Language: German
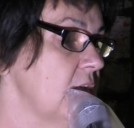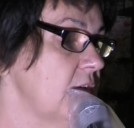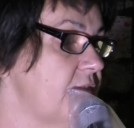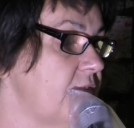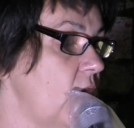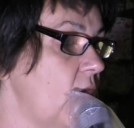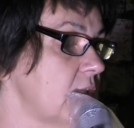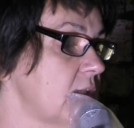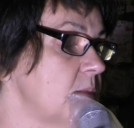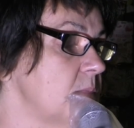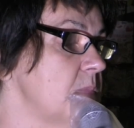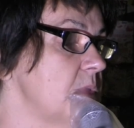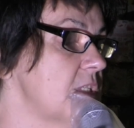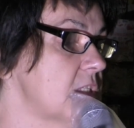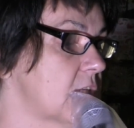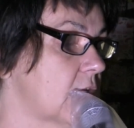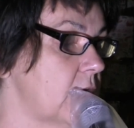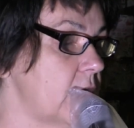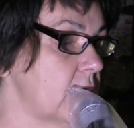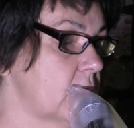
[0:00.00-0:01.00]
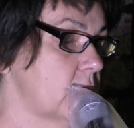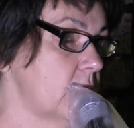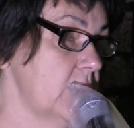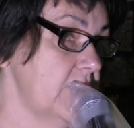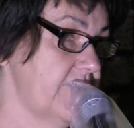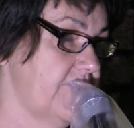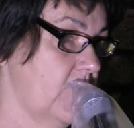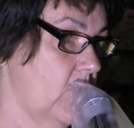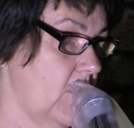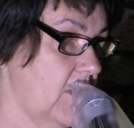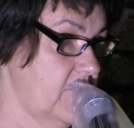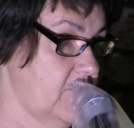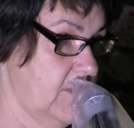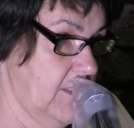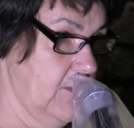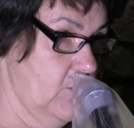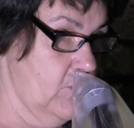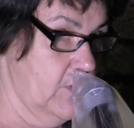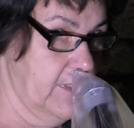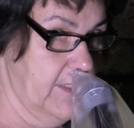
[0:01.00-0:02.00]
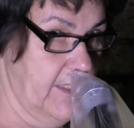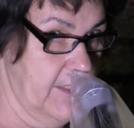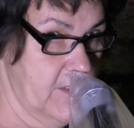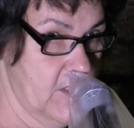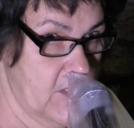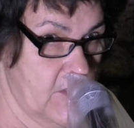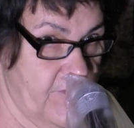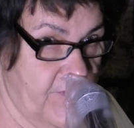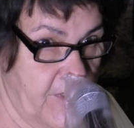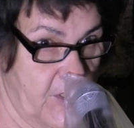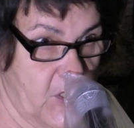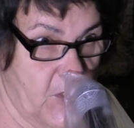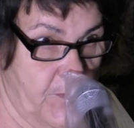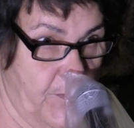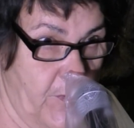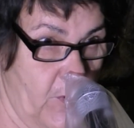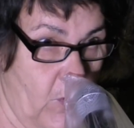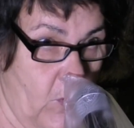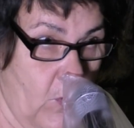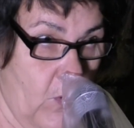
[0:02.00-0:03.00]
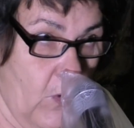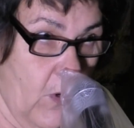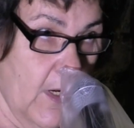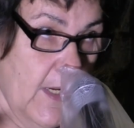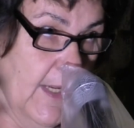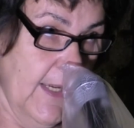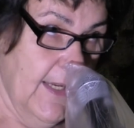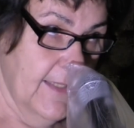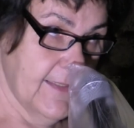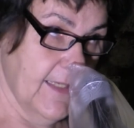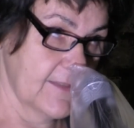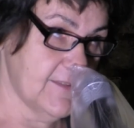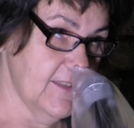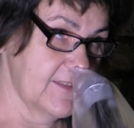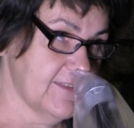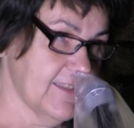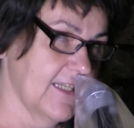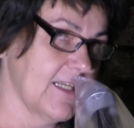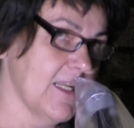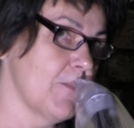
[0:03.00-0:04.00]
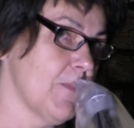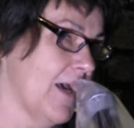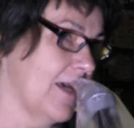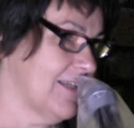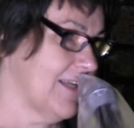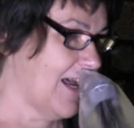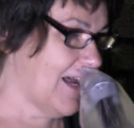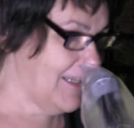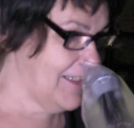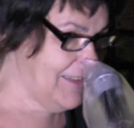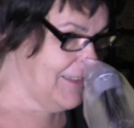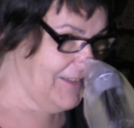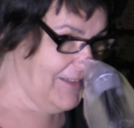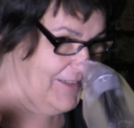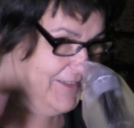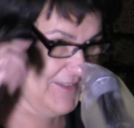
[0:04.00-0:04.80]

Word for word: führten mich Glück und Vorsehung ins Fischbüro. Das ist dann aber eine andere